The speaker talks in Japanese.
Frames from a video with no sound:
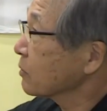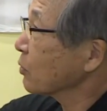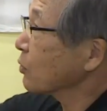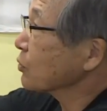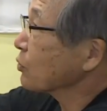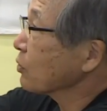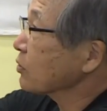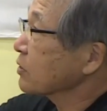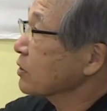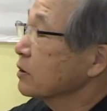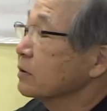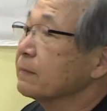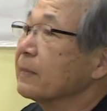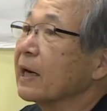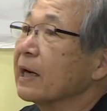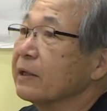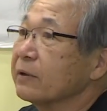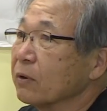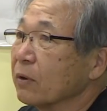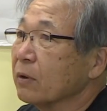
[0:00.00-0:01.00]
塗装する
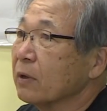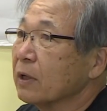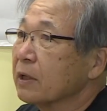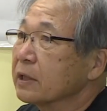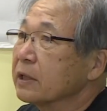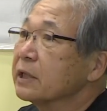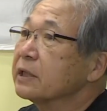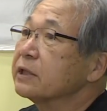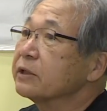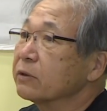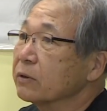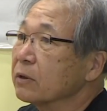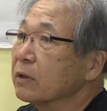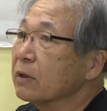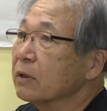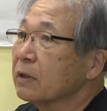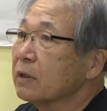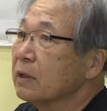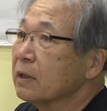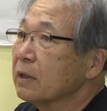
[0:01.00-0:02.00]
前の生地を、